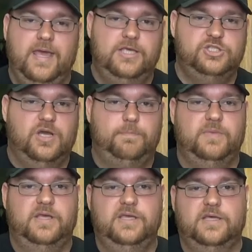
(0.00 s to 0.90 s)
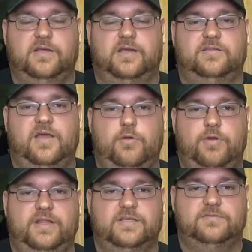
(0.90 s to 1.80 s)
Ich habe mir hier bei
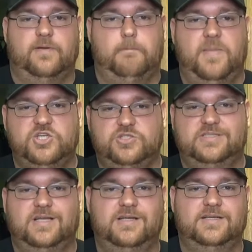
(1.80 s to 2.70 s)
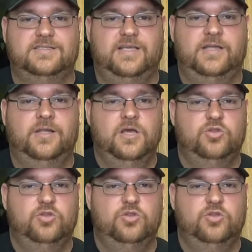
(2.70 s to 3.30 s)
Terry das Vermächtnis angesehen,